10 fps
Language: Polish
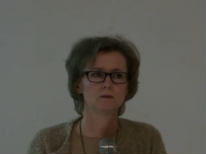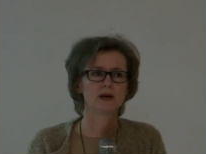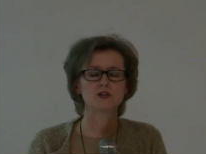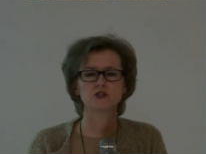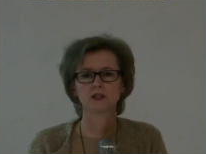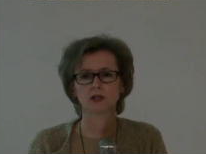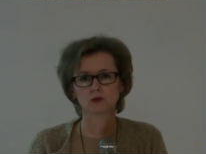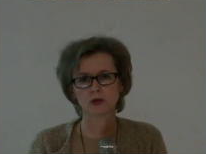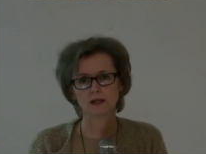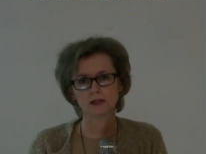bardziej
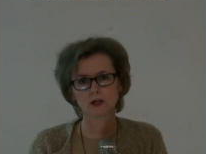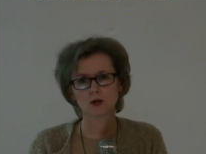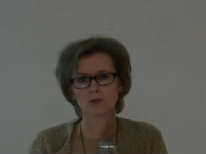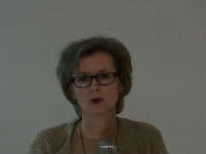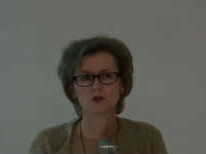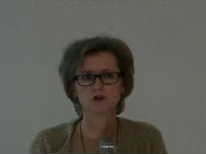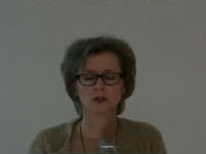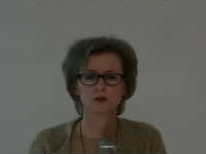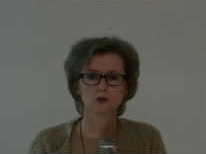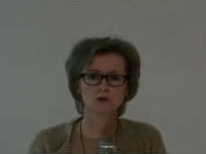naturalnego, bo
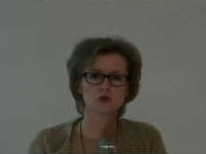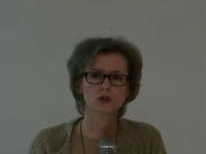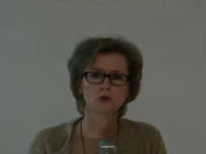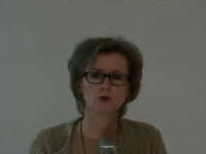zielononóżki